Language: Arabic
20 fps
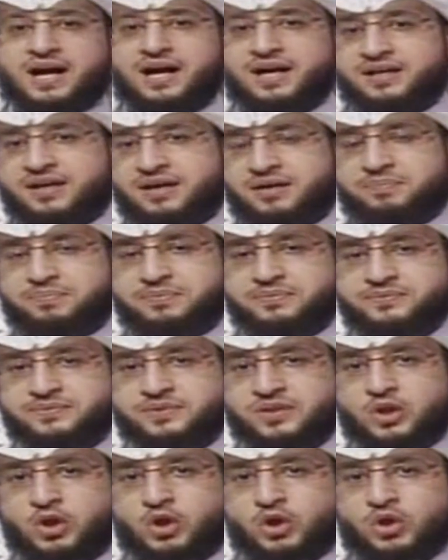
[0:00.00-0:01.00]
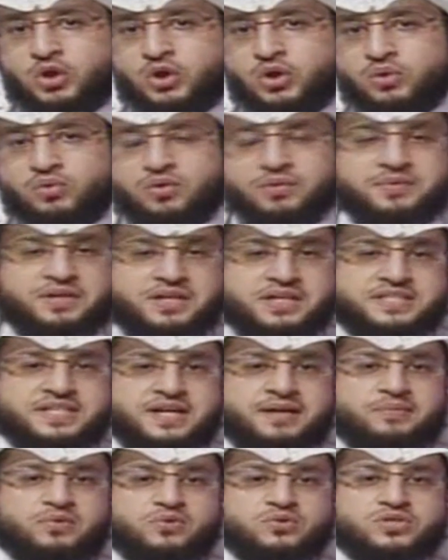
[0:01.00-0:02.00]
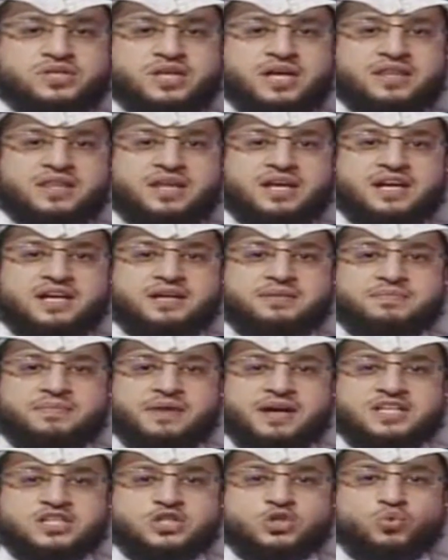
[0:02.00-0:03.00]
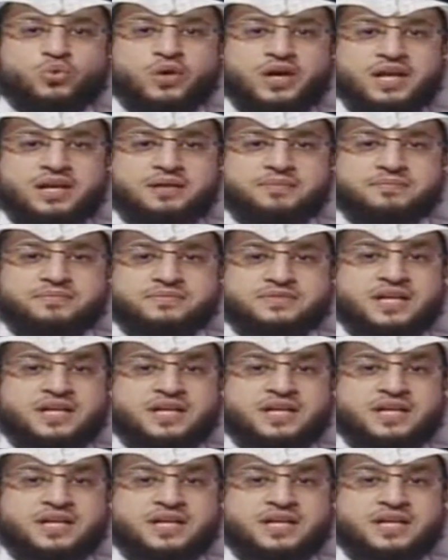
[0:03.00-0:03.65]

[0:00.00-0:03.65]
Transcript: الأعقاب ومن حساب الأستاذة ريم السويلم